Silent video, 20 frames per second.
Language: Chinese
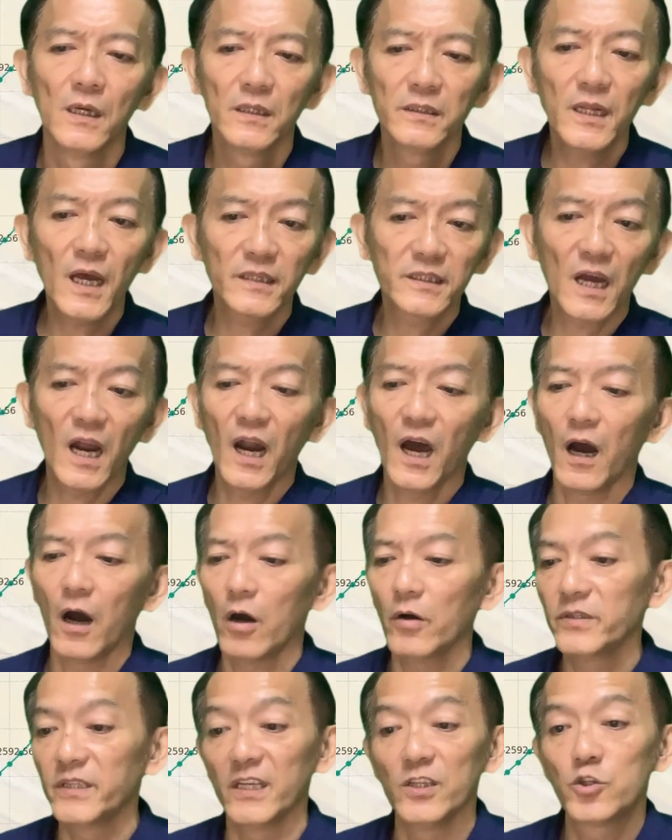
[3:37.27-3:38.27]
那当然好
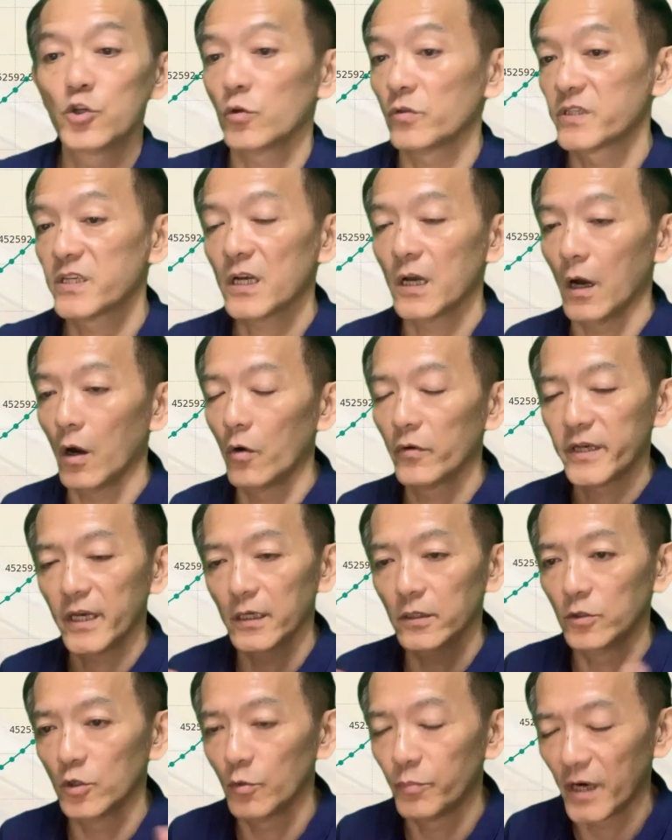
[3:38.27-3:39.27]
好研究这个。
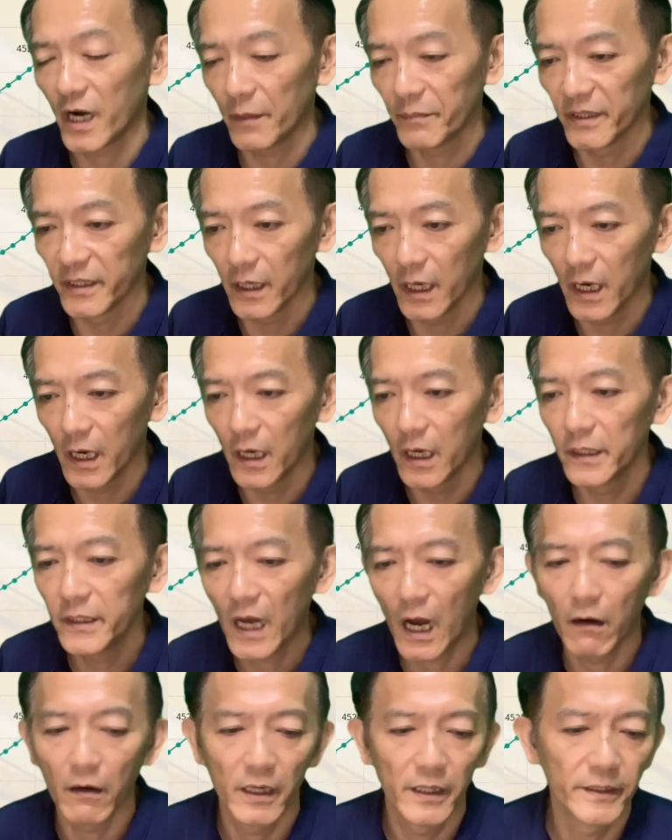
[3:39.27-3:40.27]
OK，no problem，很
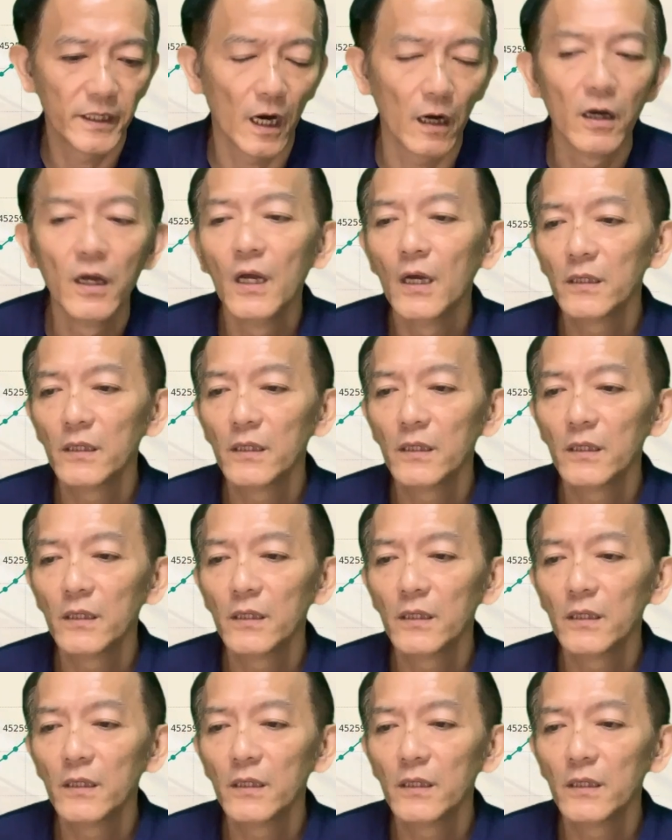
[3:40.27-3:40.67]
好很好。